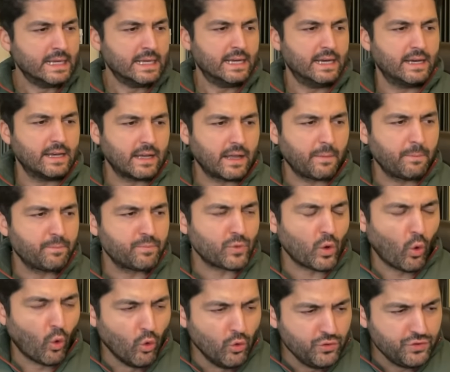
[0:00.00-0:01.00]
ähm,
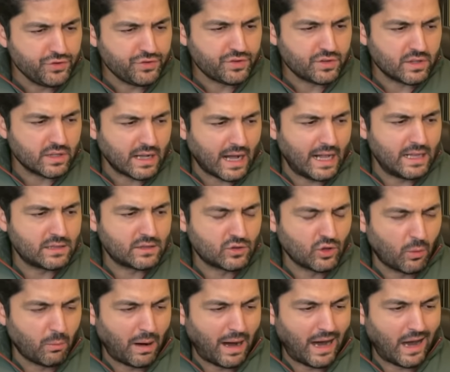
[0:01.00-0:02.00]
und halt
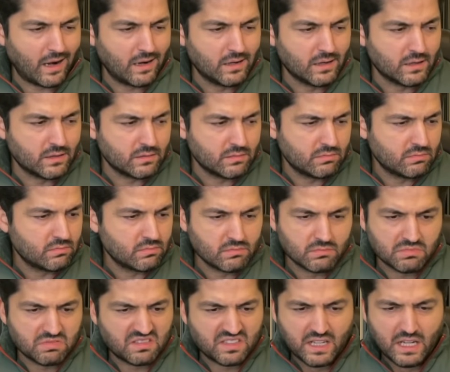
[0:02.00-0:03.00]
normale
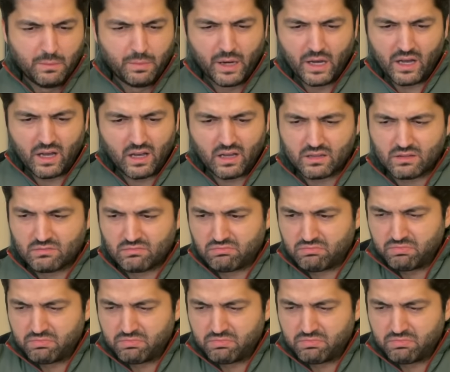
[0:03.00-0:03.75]
Silber,